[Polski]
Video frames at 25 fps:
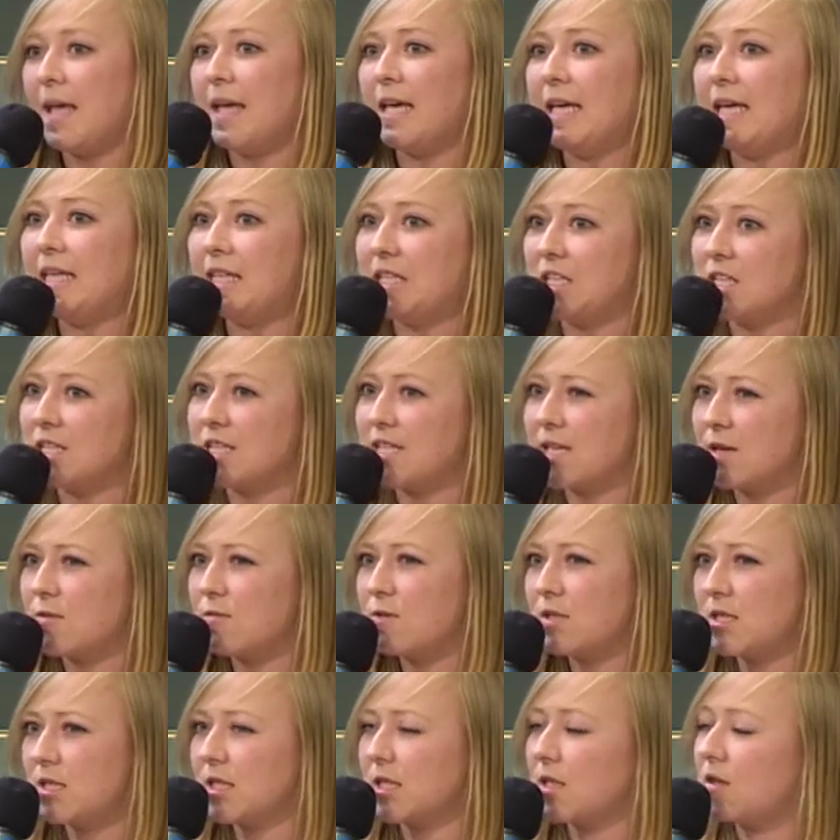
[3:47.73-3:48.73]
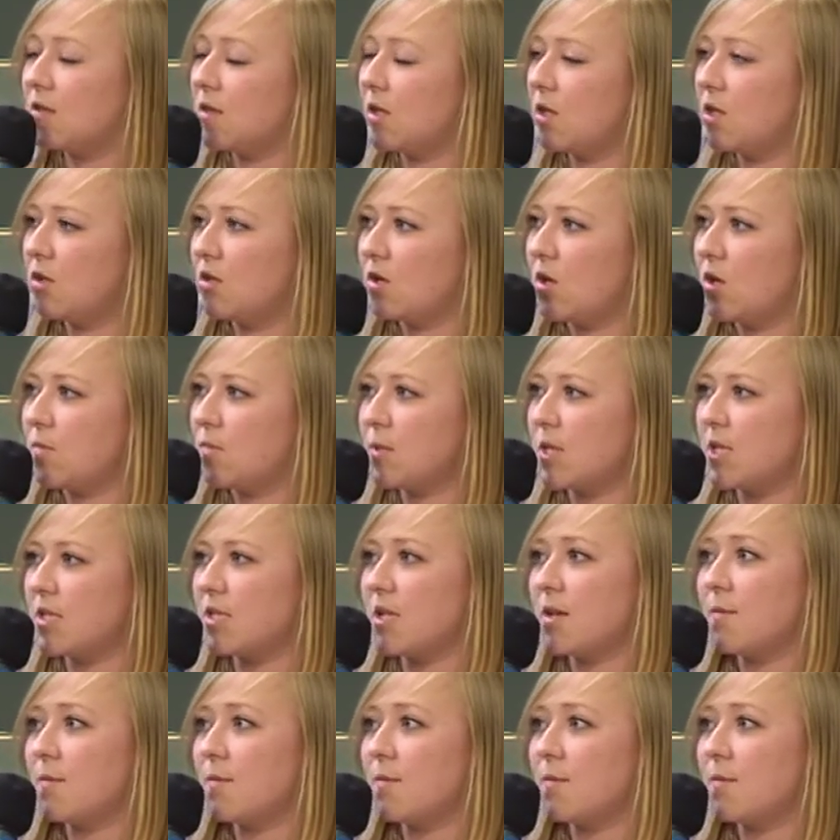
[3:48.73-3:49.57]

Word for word: I też cały cykl Kino na Obcasach